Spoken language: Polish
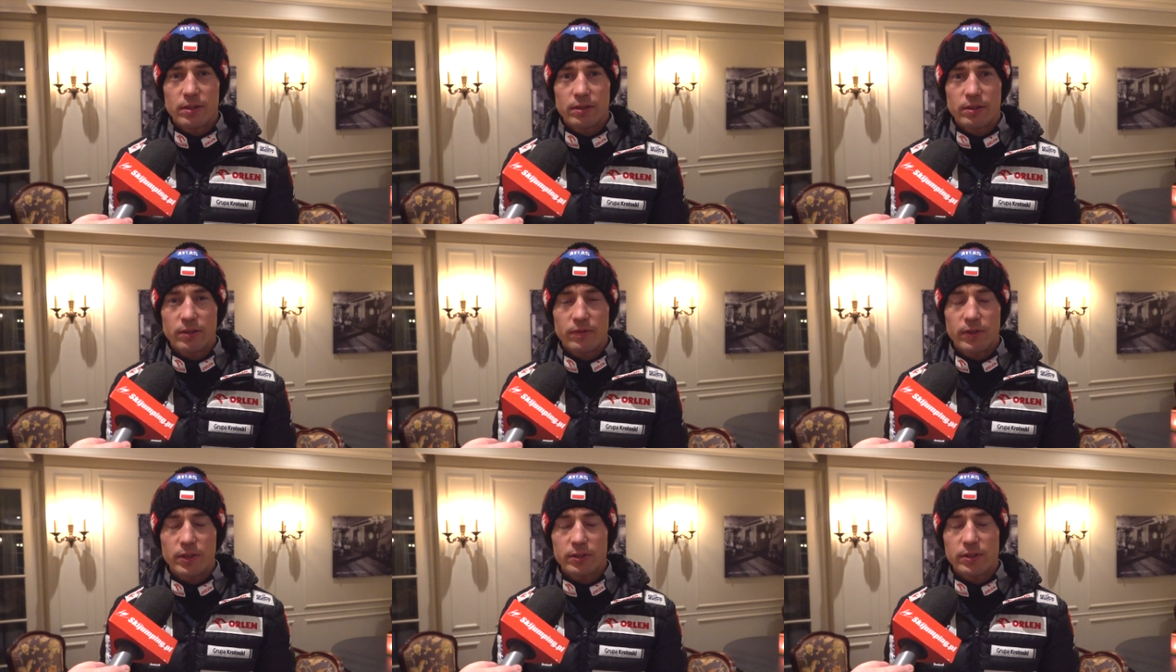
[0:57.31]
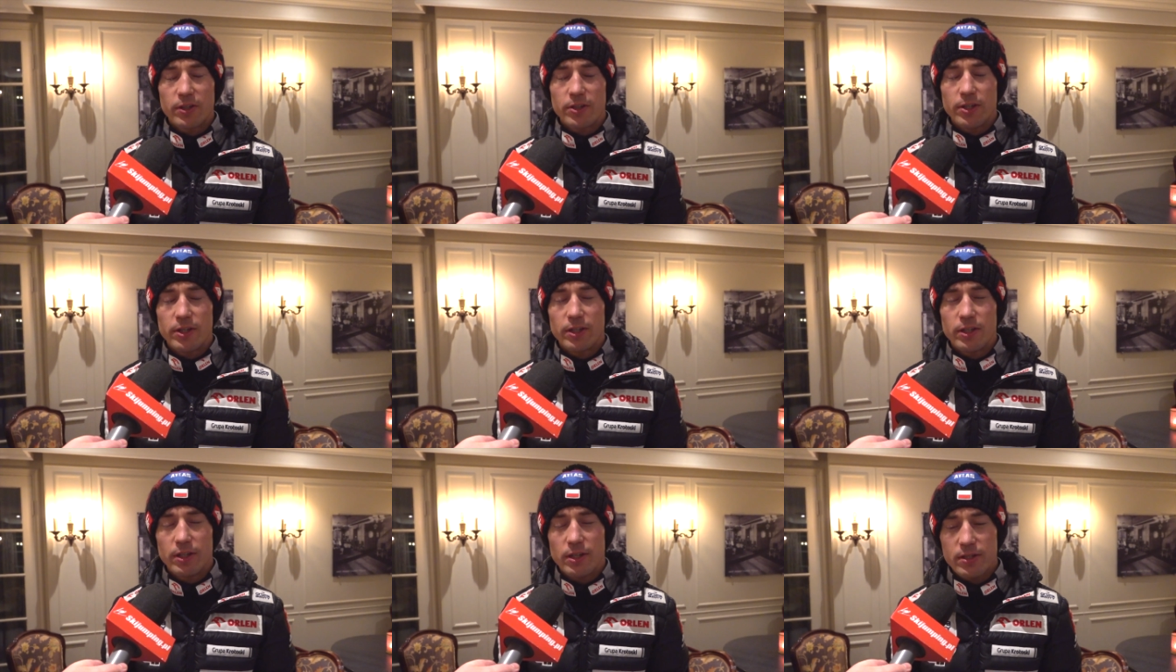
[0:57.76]
dwa
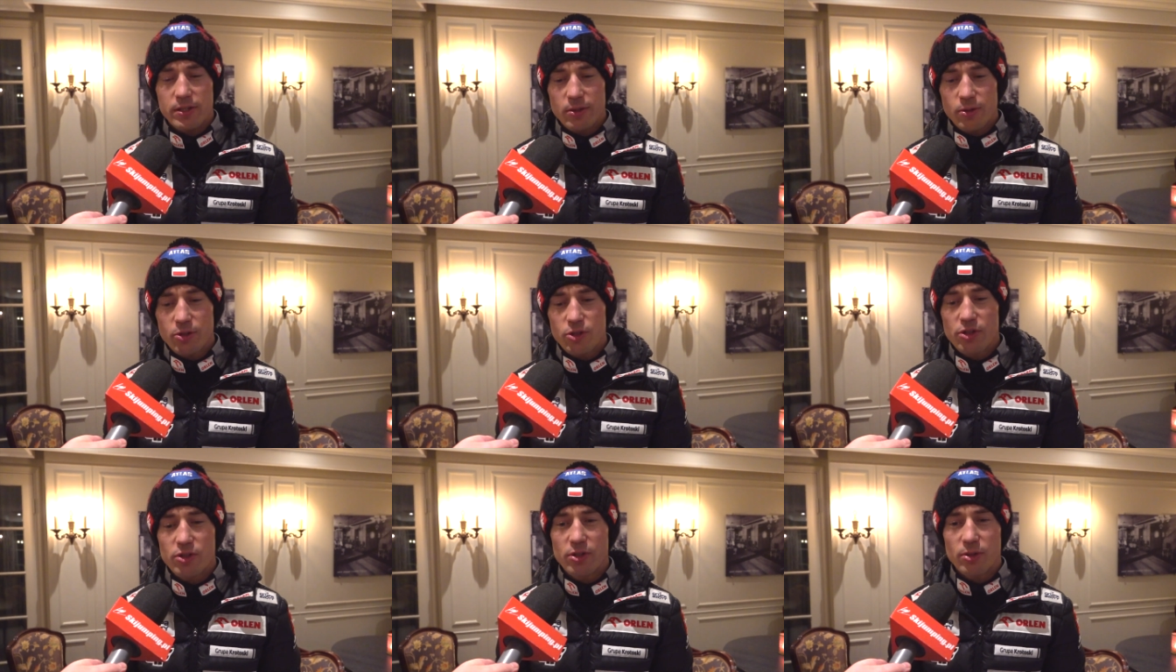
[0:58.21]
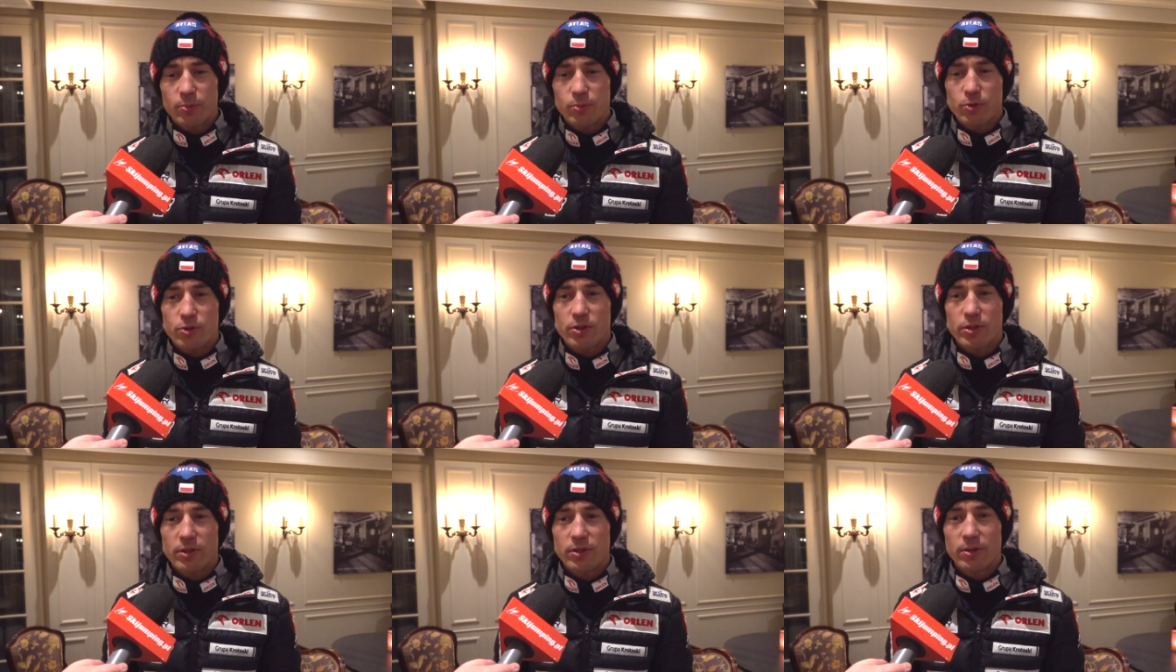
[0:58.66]
treningi na skoczni,
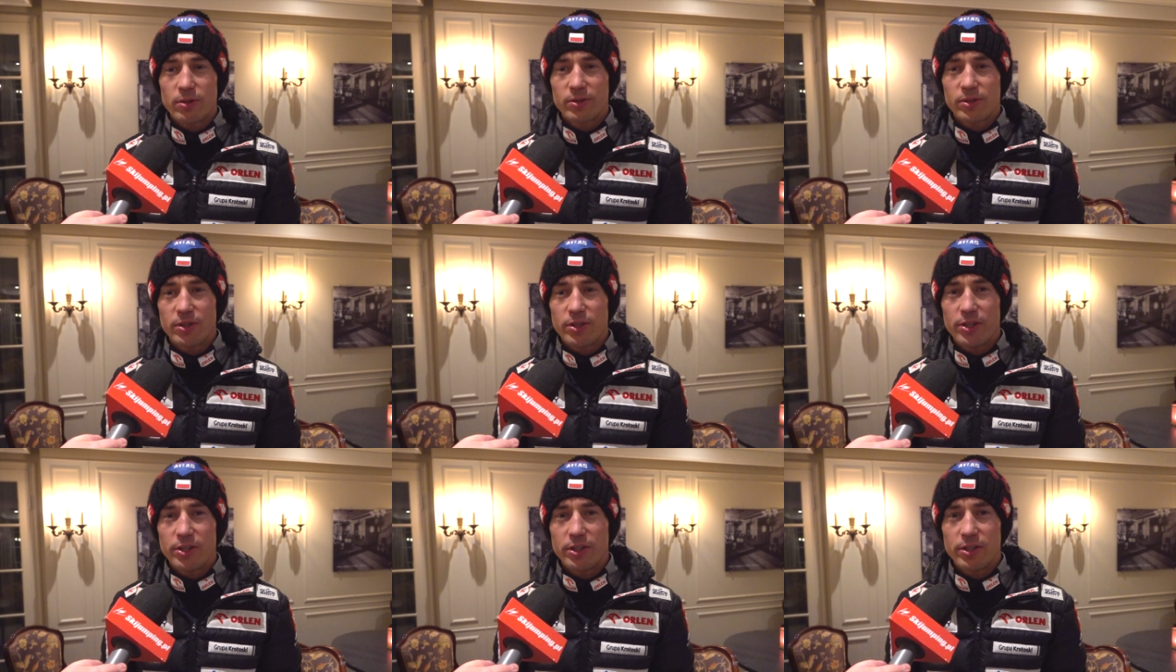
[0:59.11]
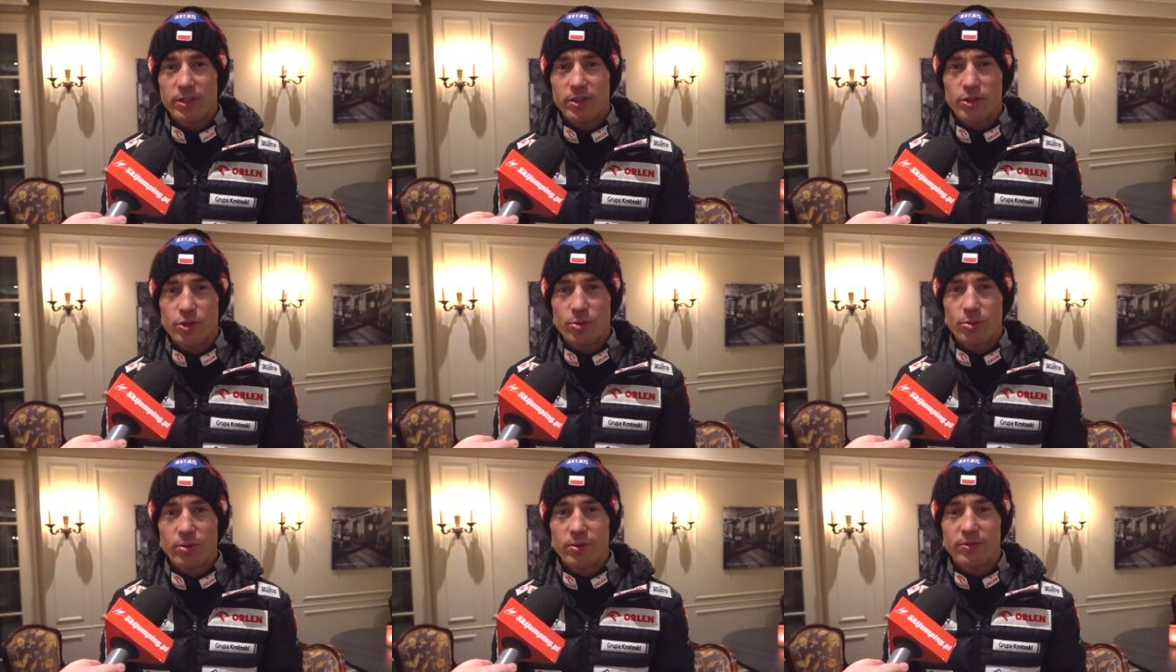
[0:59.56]
oprócz tego treningi na
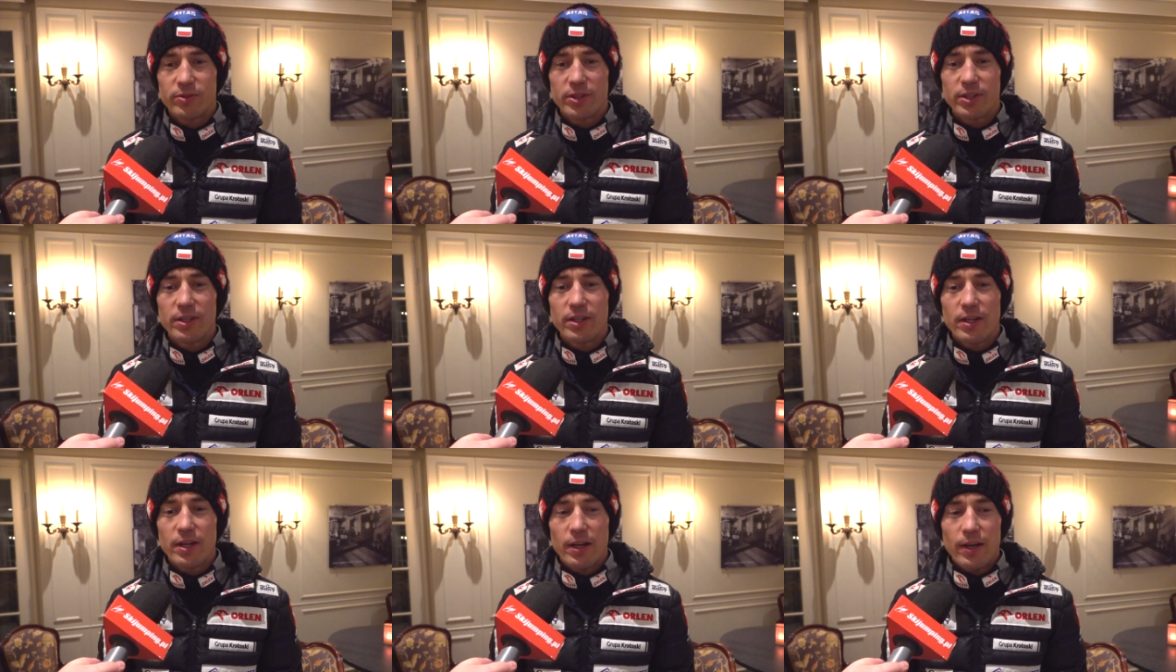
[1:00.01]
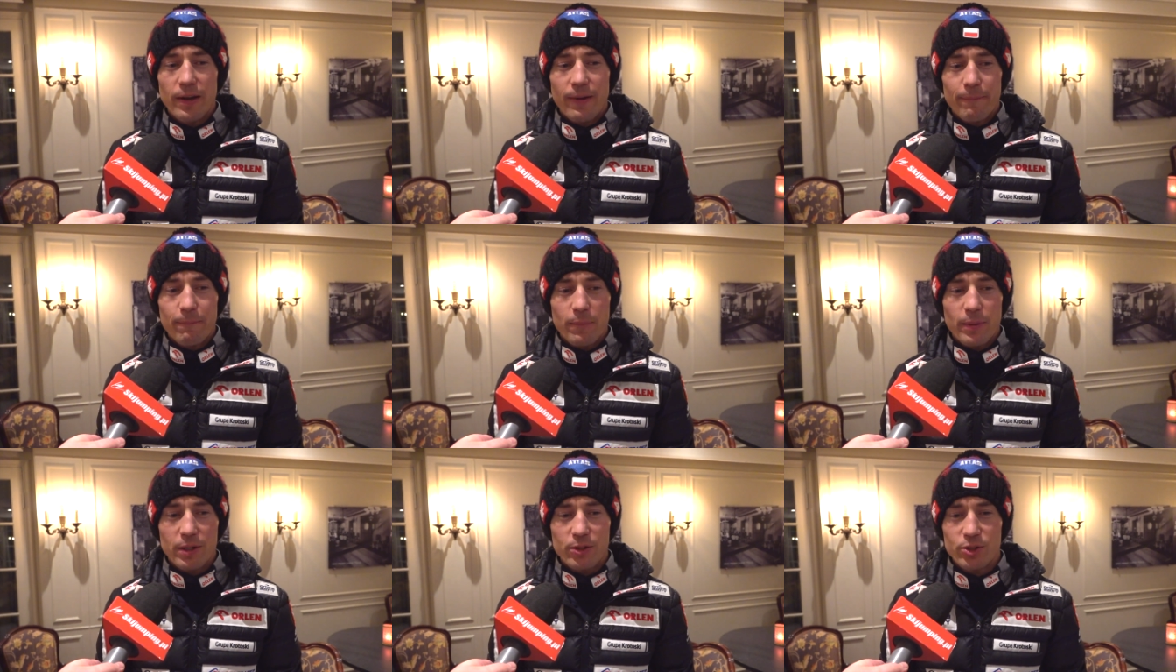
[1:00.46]
siłowni,
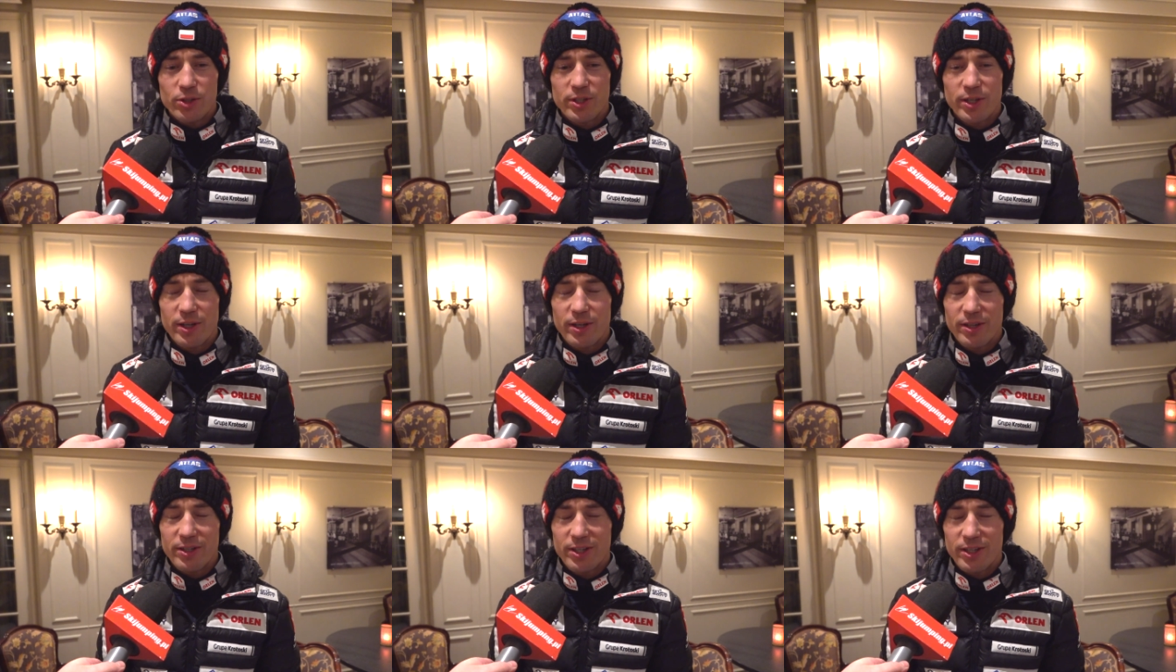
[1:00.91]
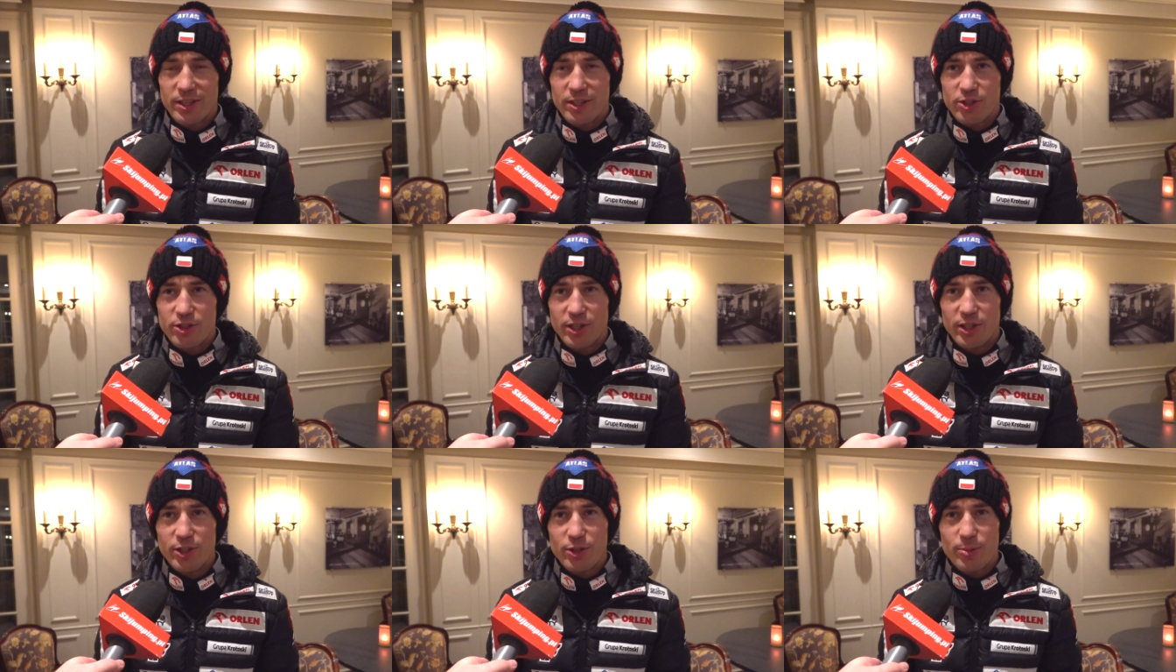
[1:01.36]
także nie, nie
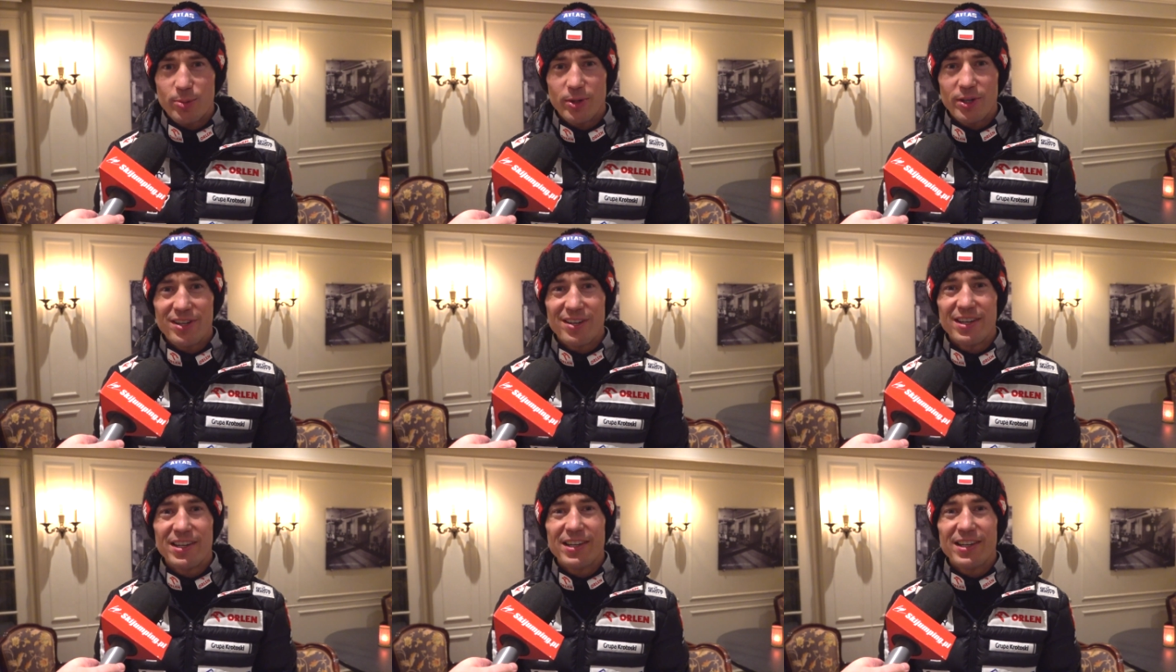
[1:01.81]
leżeliśmy.